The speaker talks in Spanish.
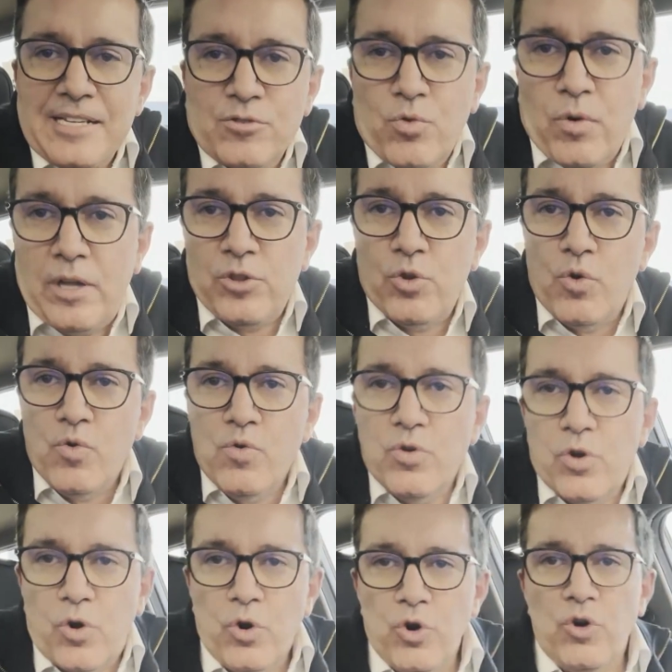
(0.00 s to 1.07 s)
es cuando
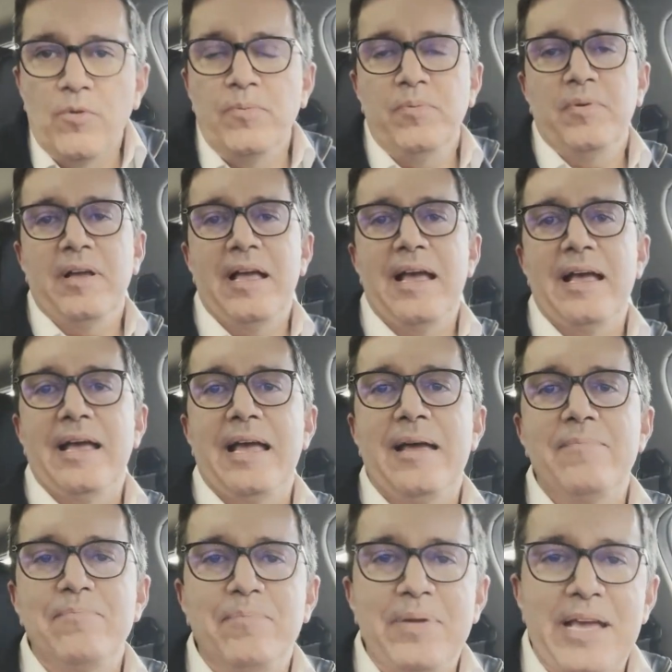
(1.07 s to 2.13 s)
un club
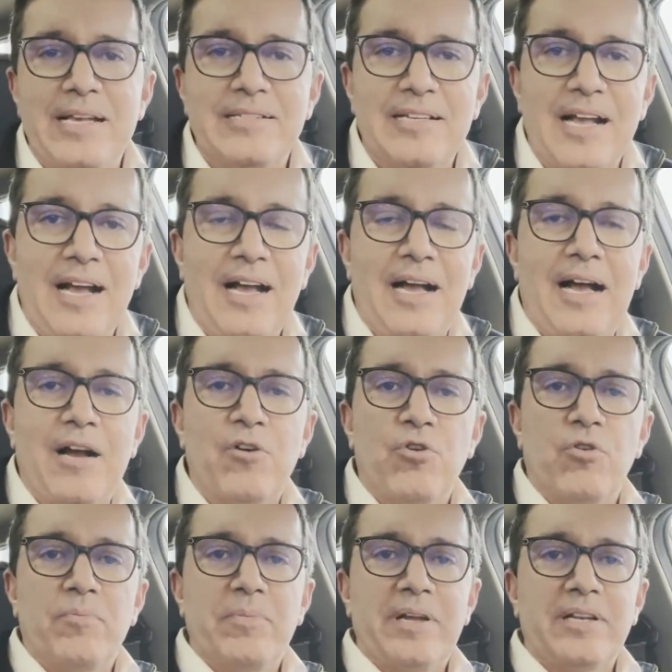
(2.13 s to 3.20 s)
empieza a
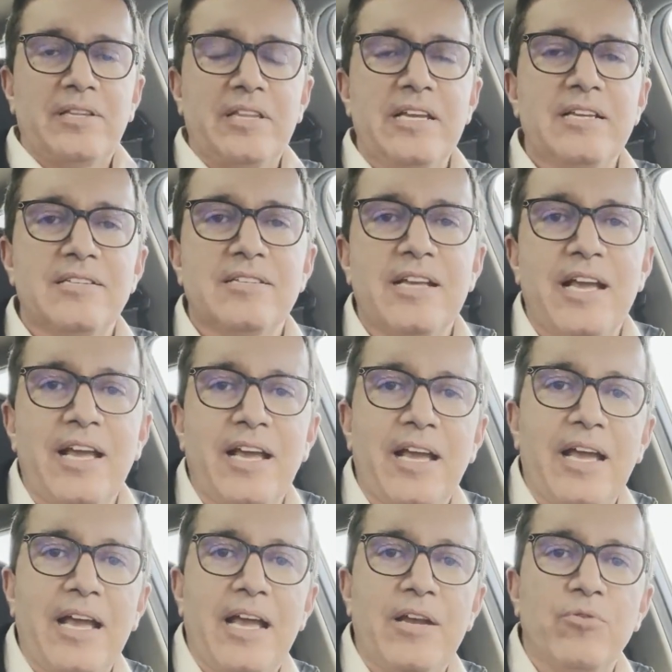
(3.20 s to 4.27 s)
convertirse
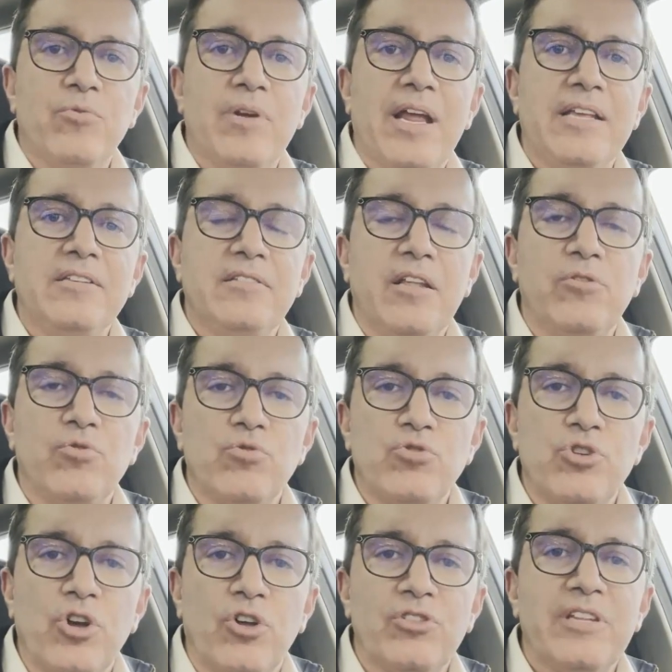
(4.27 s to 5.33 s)
en una
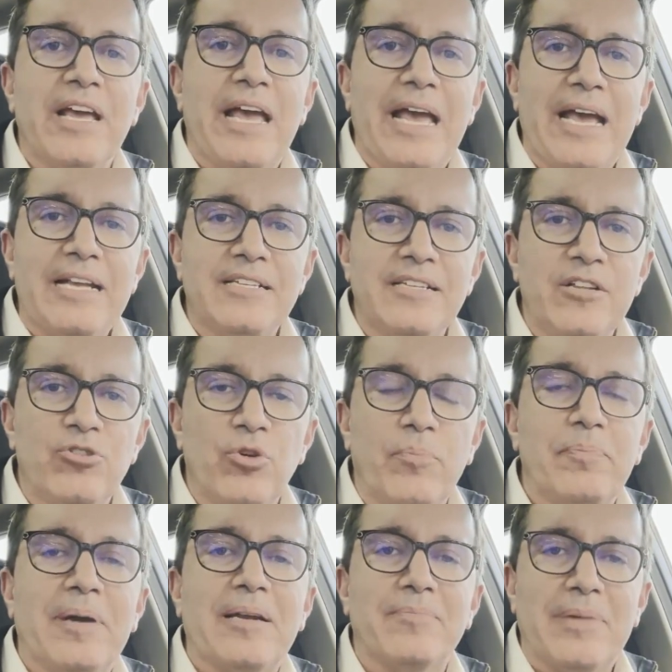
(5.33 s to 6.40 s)
institución de
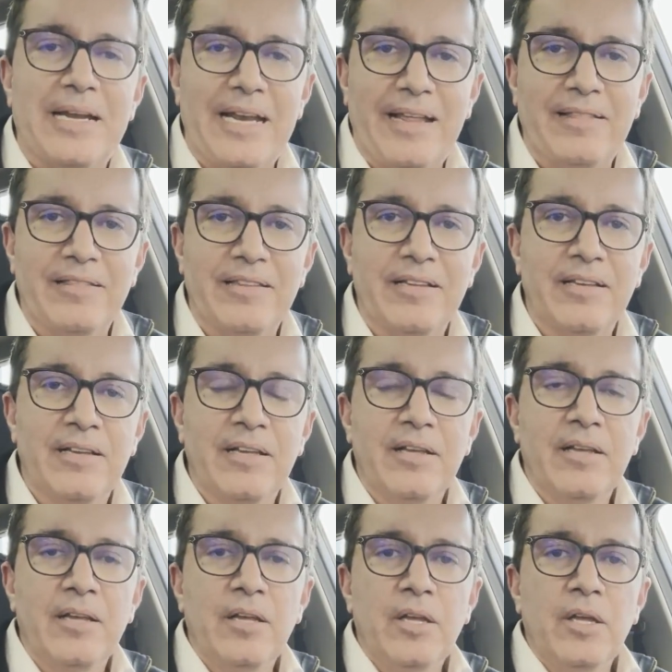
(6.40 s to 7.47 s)
éxito permanente.
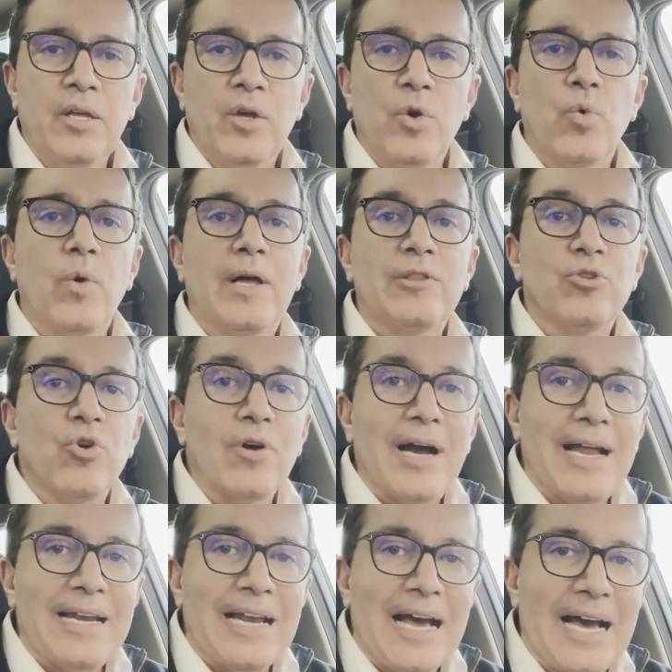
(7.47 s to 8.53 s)
Cuando
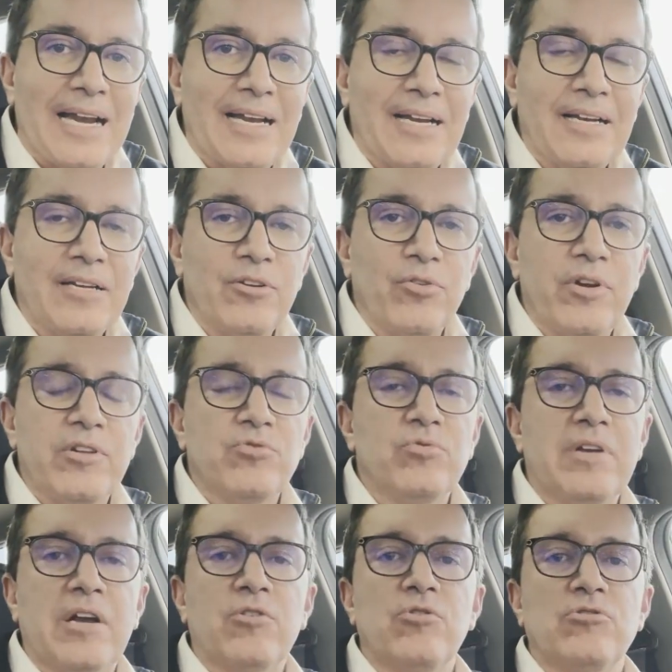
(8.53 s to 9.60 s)
ganar no es
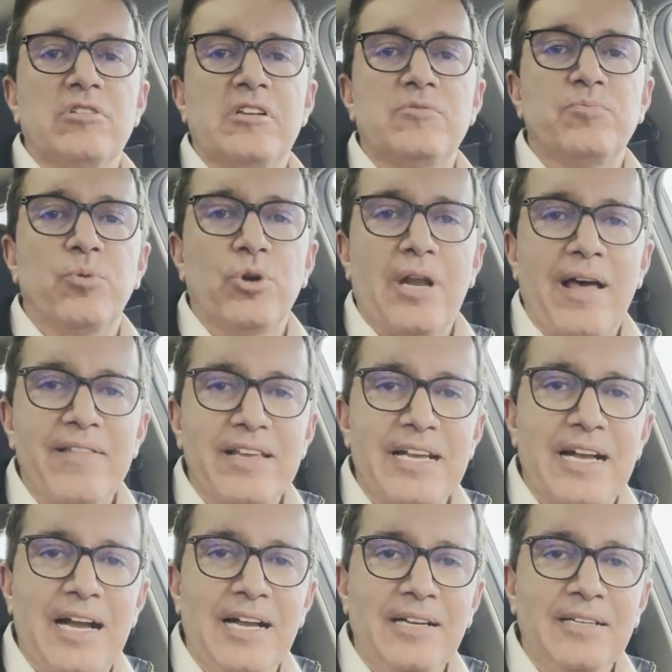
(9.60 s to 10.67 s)
una cosa
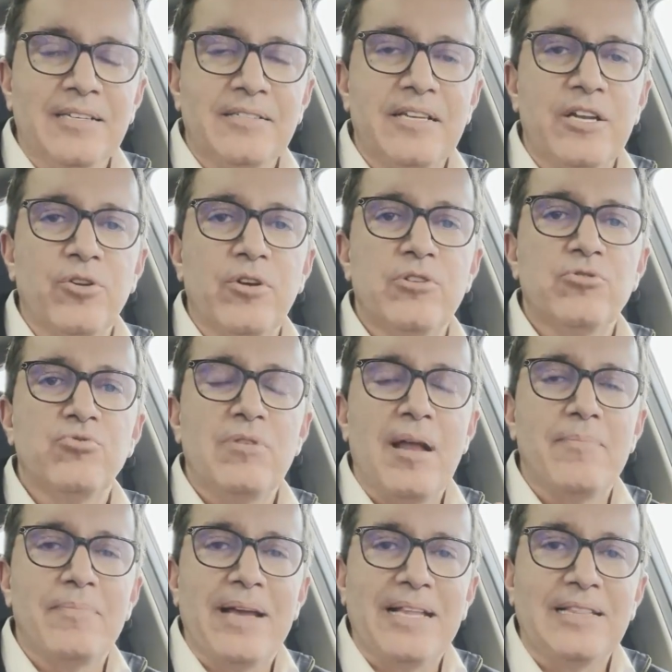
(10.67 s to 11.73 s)
esporádica, sino es
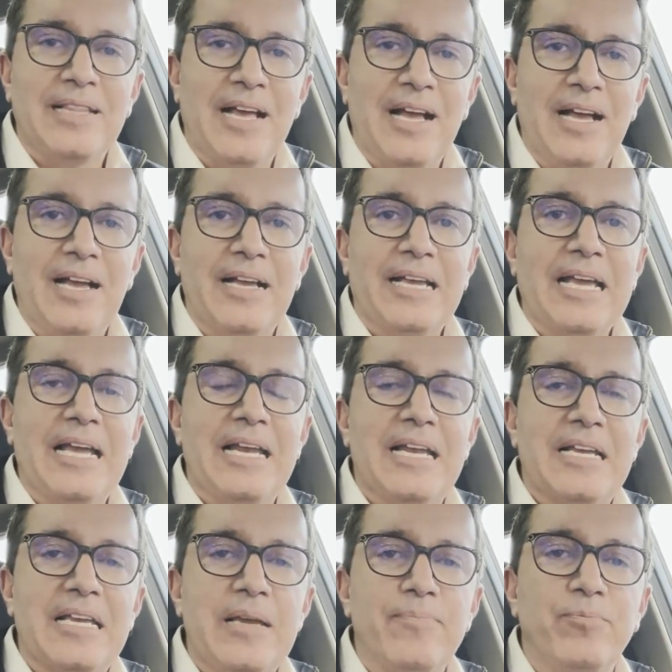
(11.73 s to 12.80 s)
una meta que el
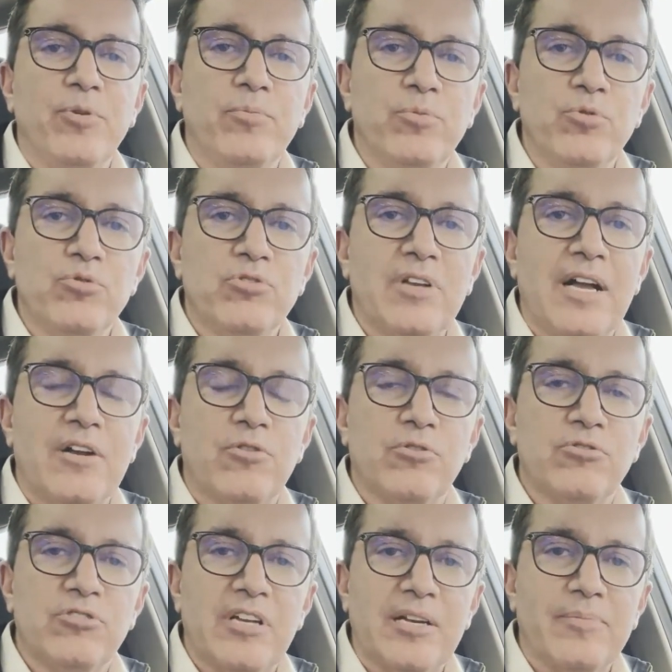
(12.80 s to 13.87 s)
equipo busca
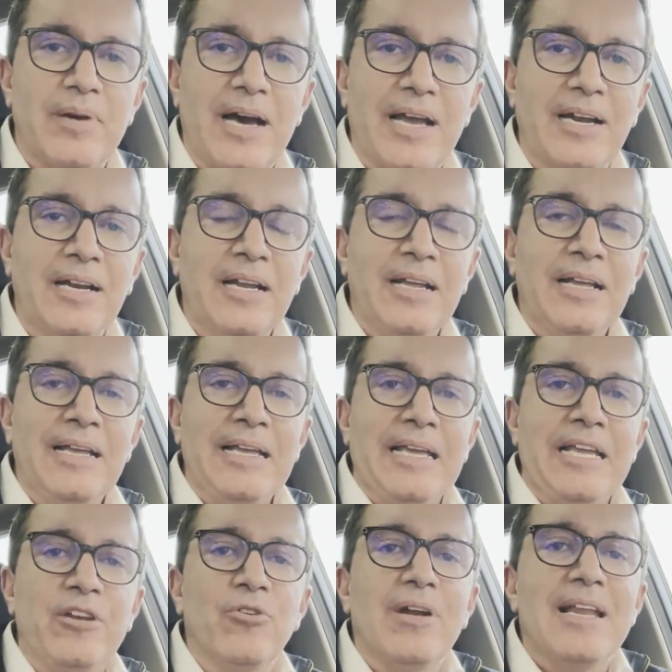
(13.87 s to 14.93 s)
conservar,
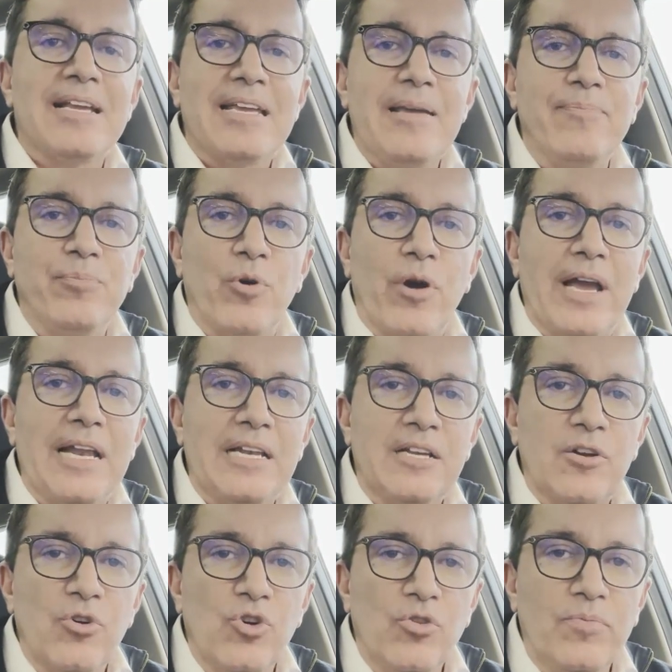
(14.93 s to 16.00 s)
y no el equipo, el
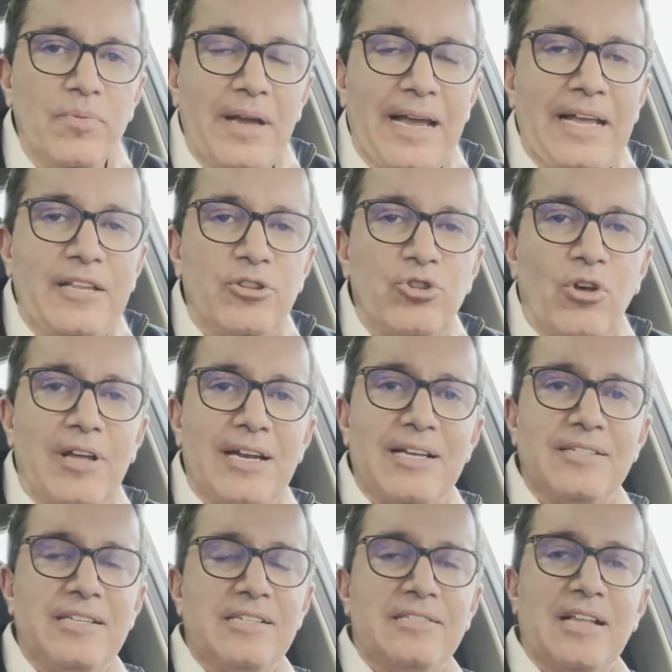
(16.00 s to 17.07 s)
club en todas
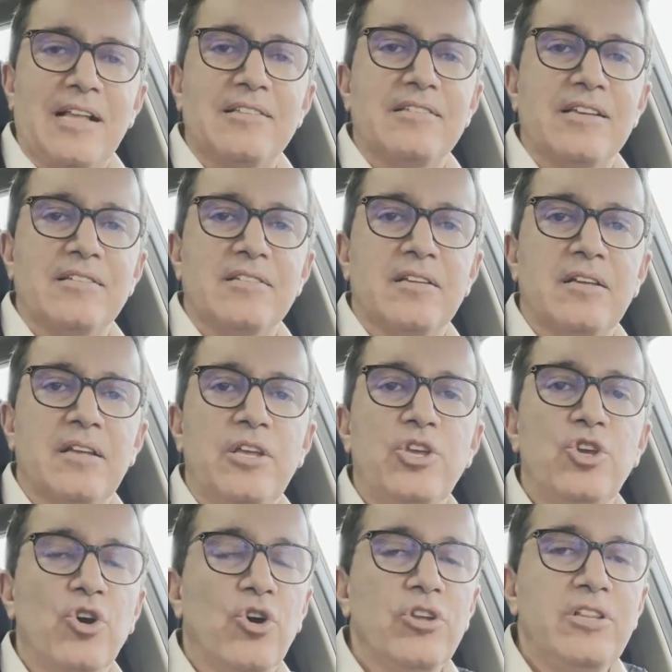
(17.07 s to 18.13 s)
las instancias.
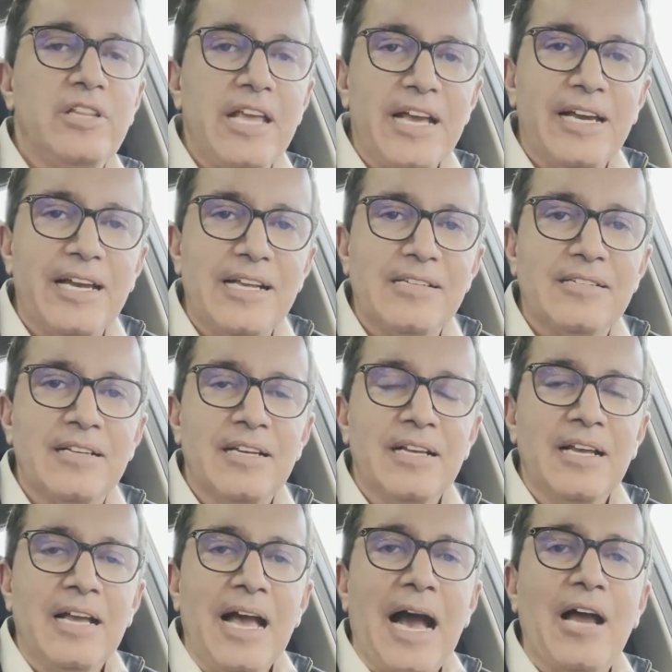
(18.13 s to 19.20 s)
Y hoy Tigres
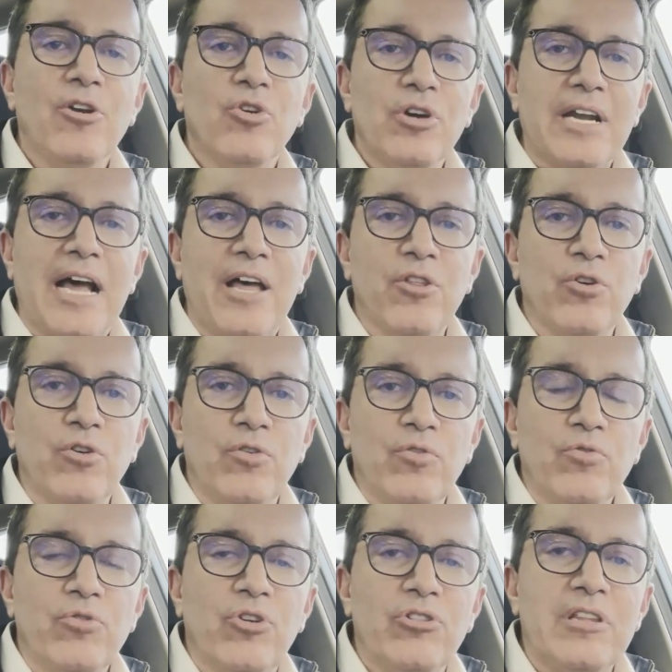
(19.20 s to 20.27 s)
ha logrado
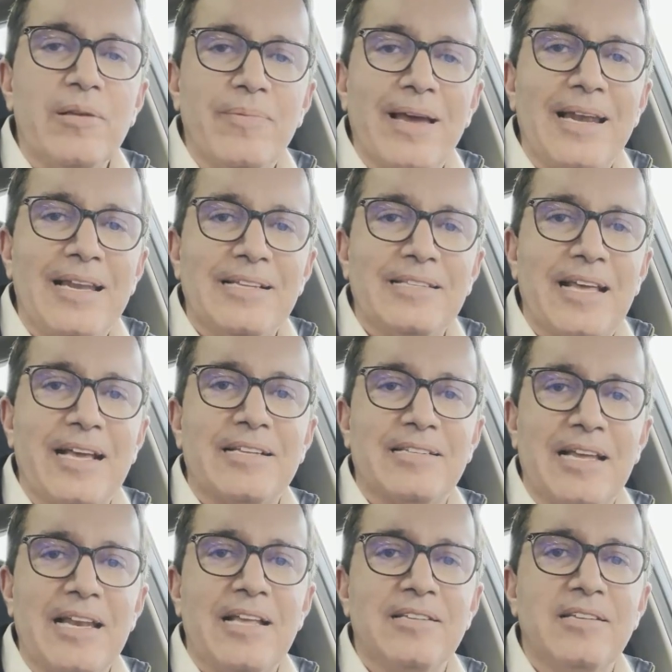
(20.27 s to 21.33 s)
unos niveles de
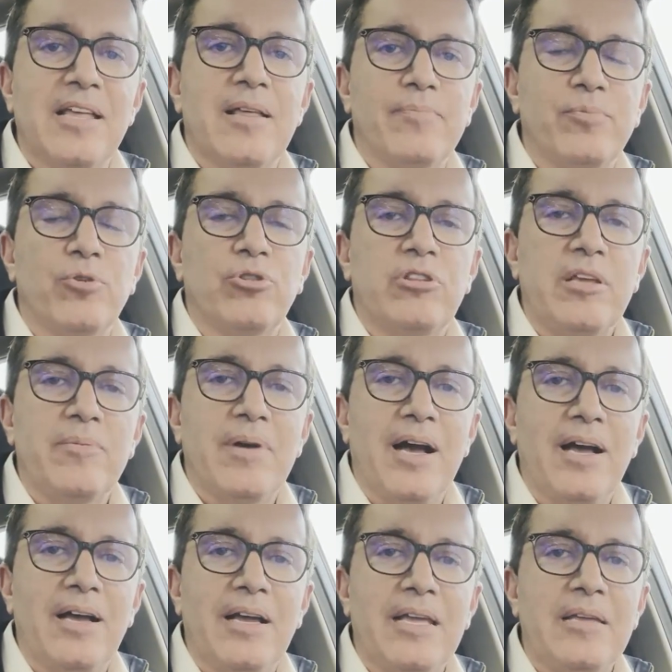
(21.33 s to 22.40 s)
excelencia
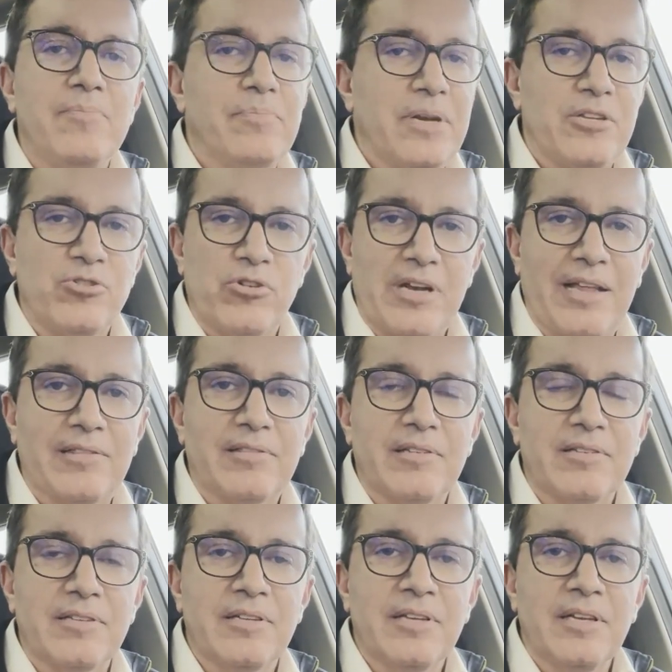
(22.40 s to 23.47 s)
deportiva
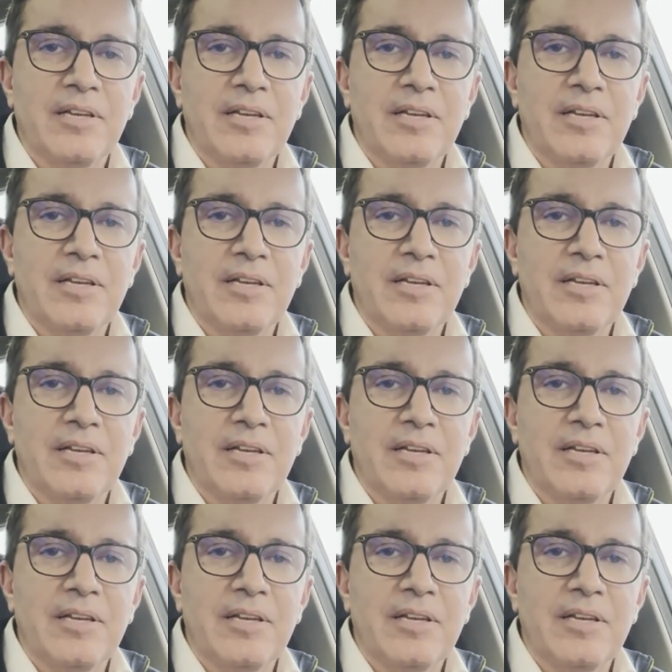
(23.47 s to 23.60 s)
impresionantes.